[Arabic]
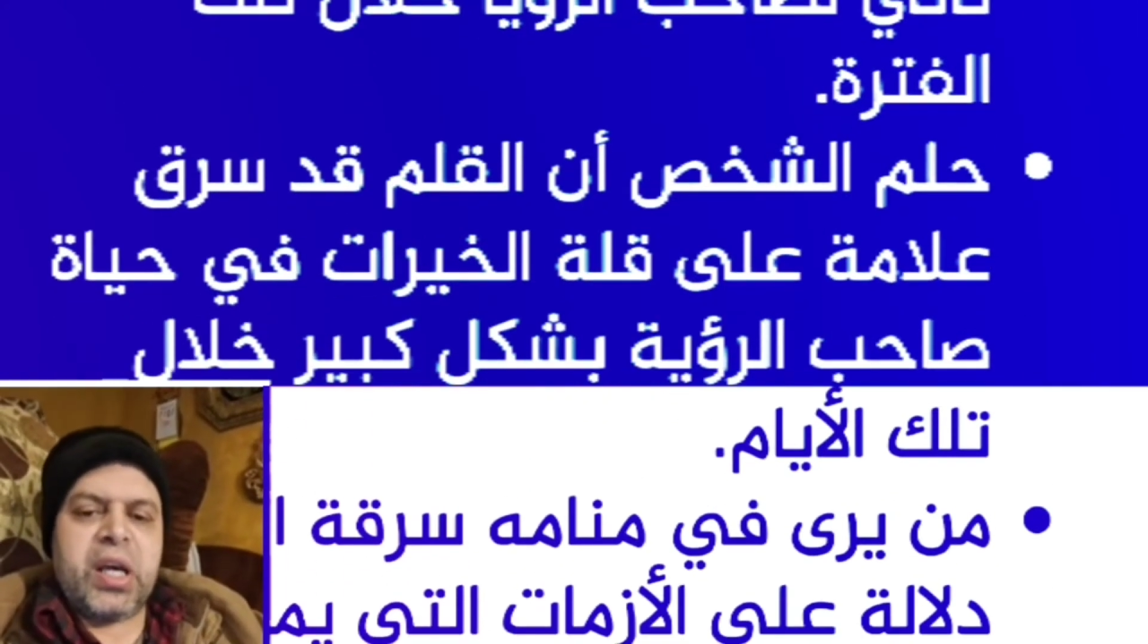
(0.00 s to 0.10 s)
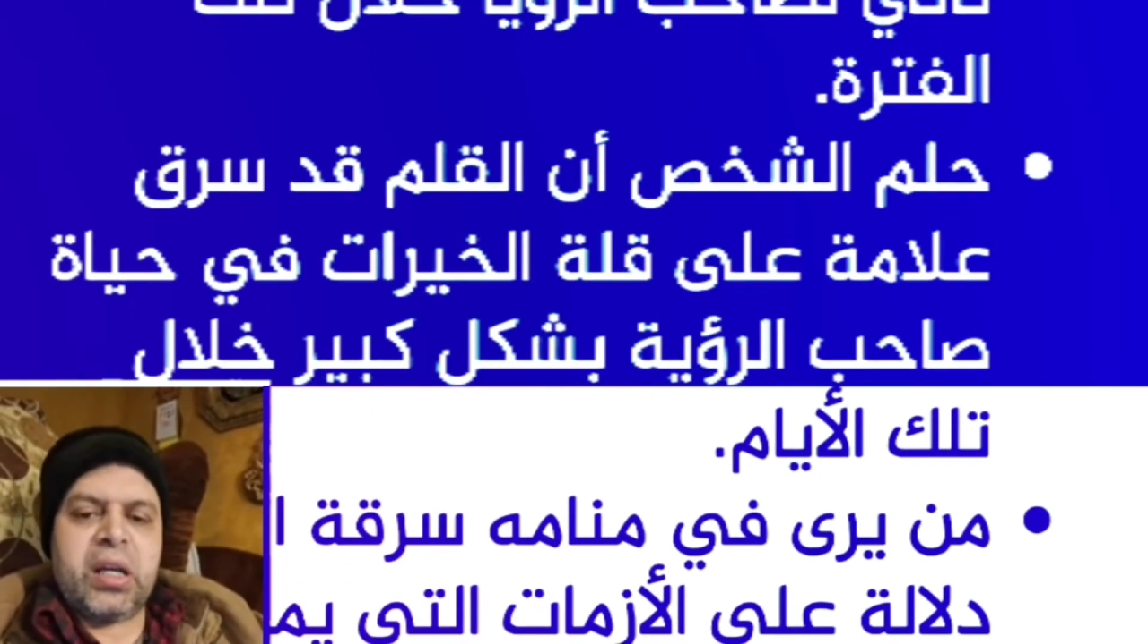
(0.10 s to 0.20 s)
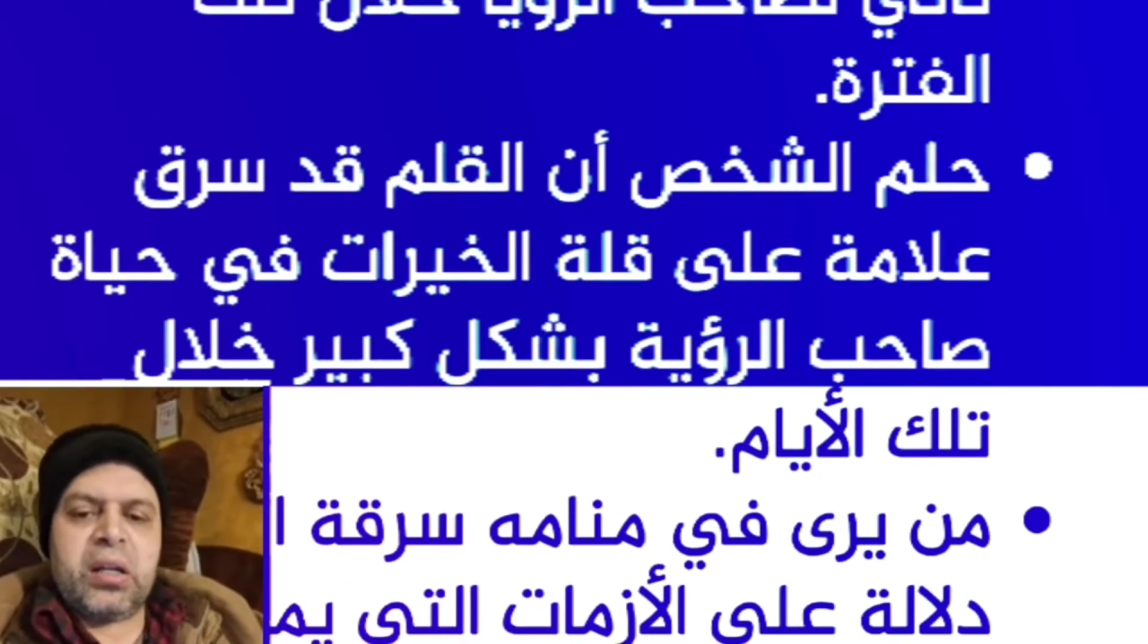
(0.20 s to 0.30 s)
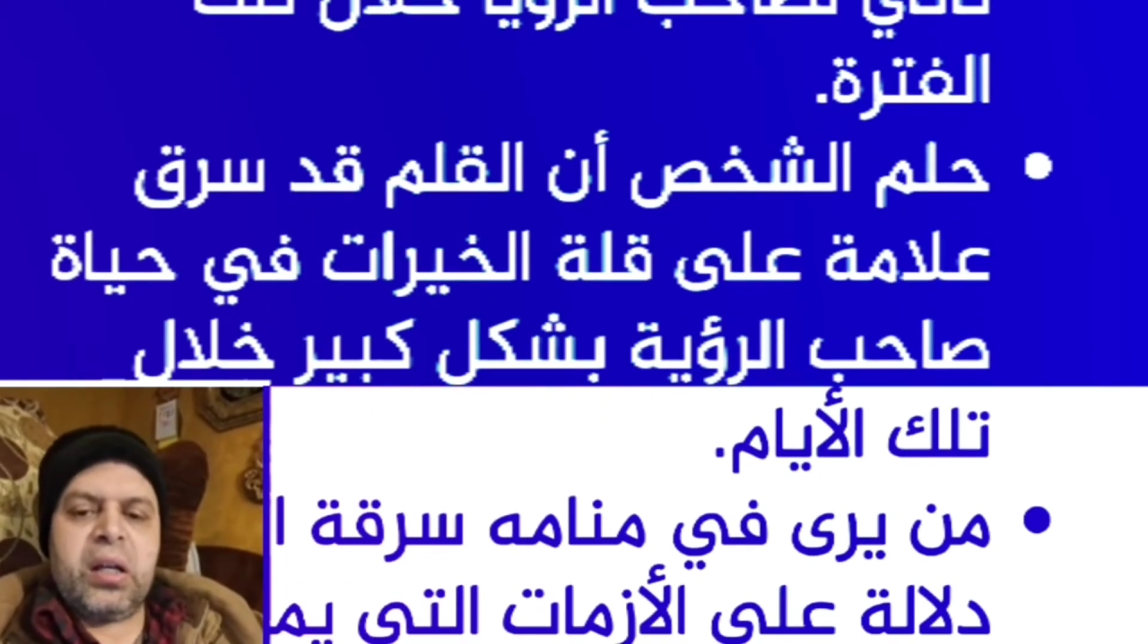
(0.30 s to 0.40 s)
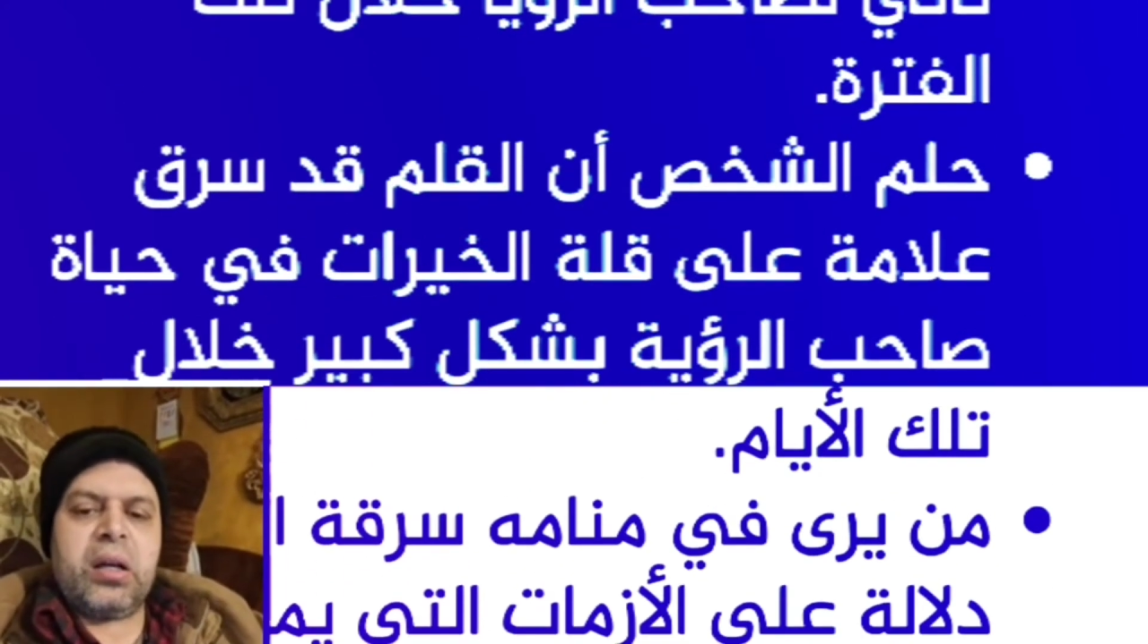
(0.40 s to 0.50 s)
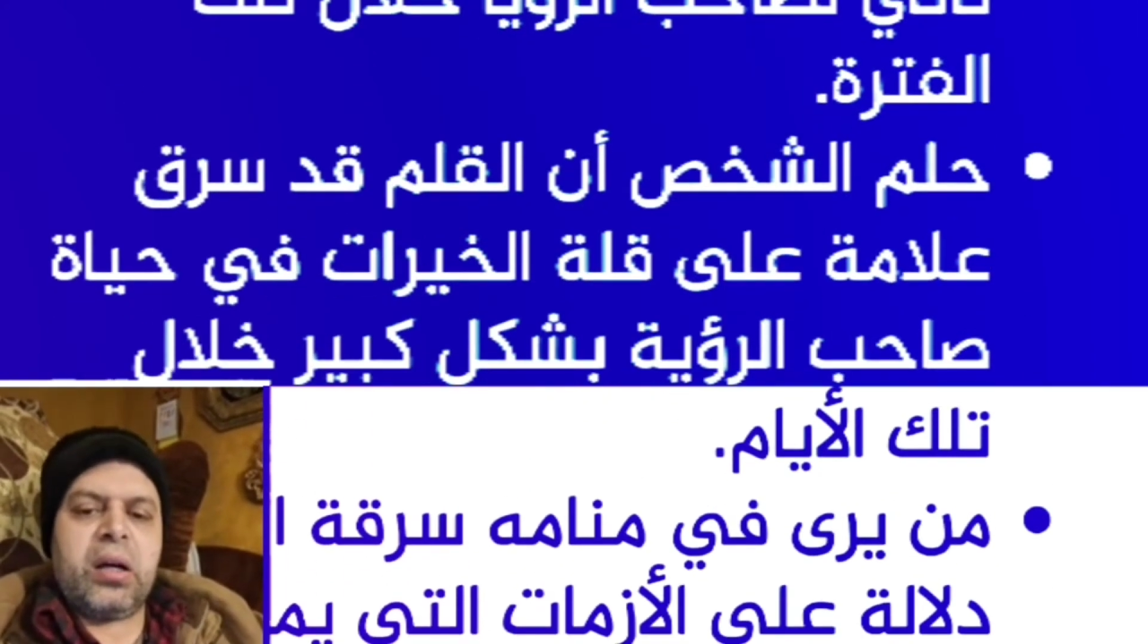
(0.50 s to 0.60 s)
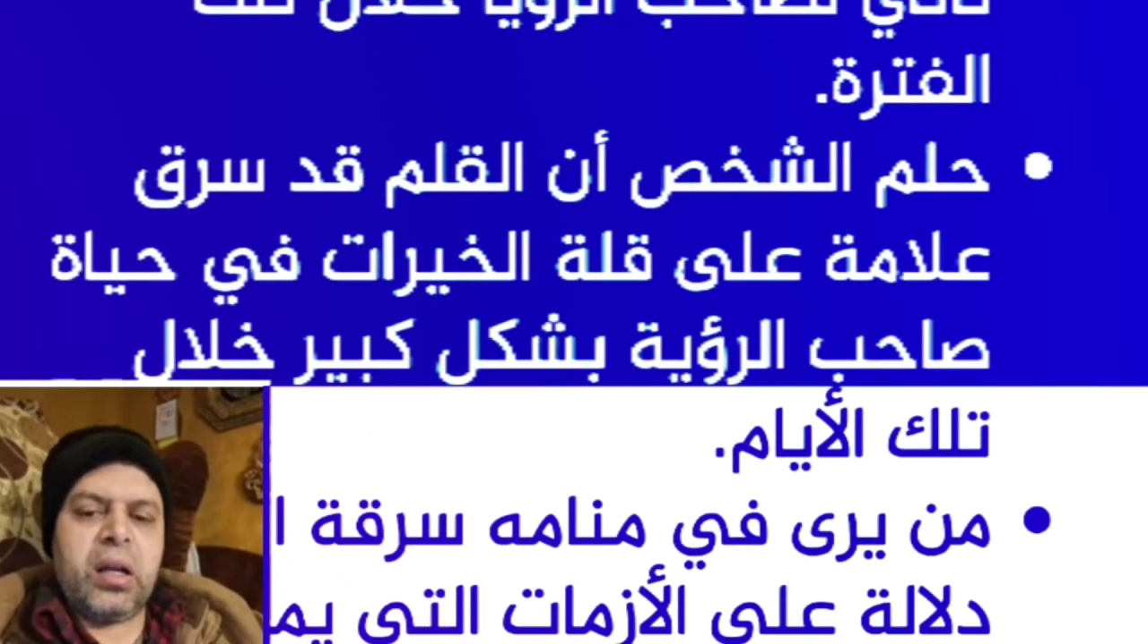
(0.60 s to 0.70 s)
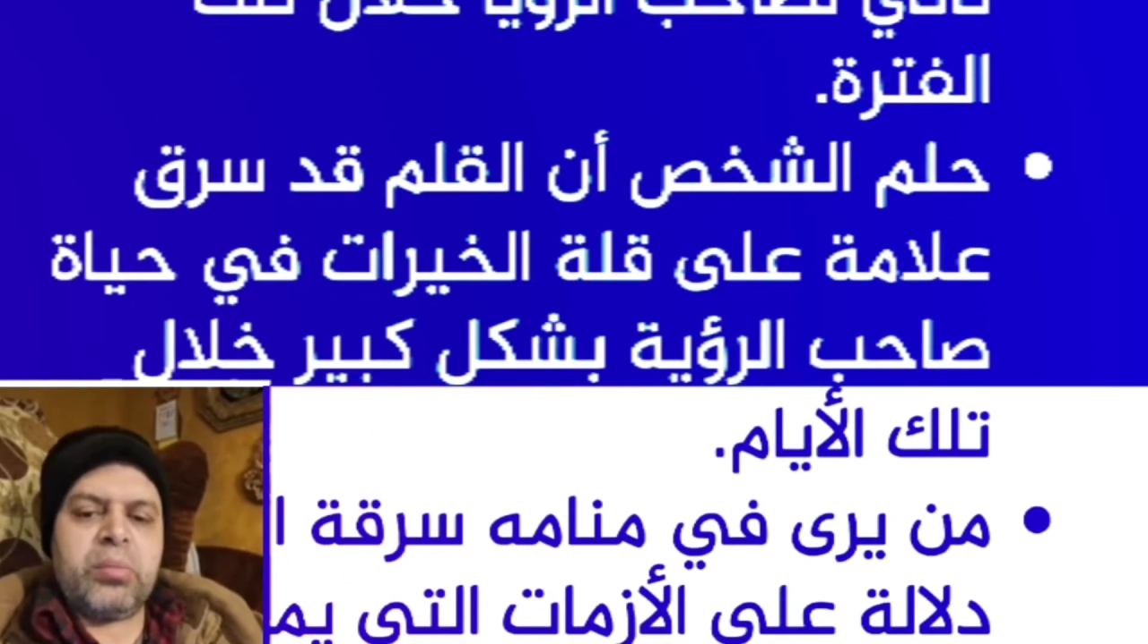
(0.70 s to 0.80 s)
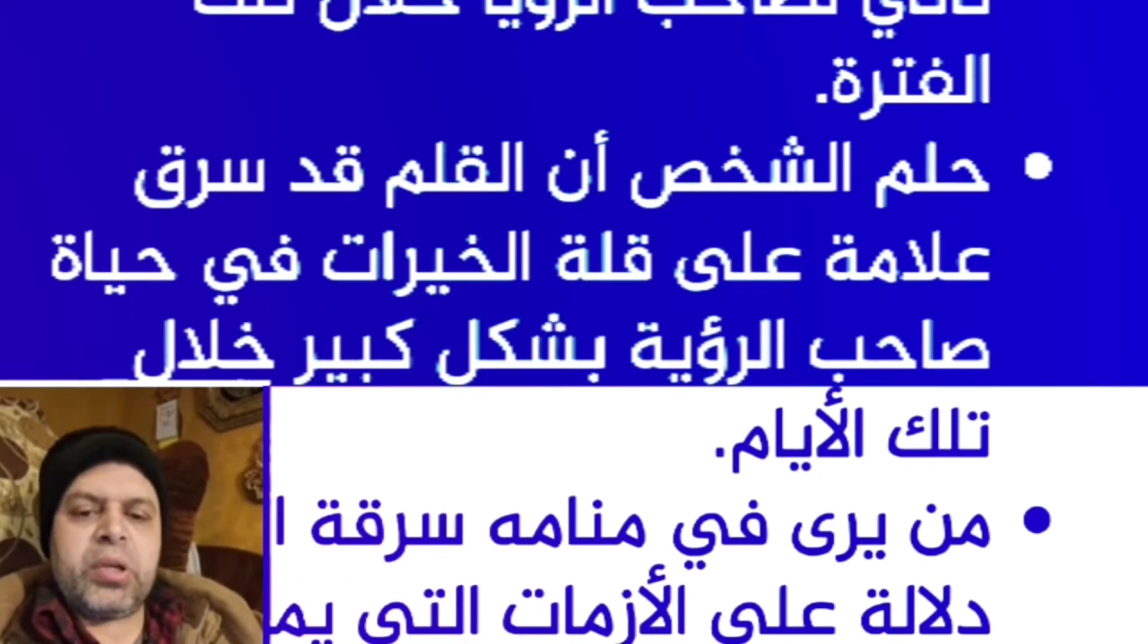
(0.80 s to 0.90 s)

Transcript: أن القلم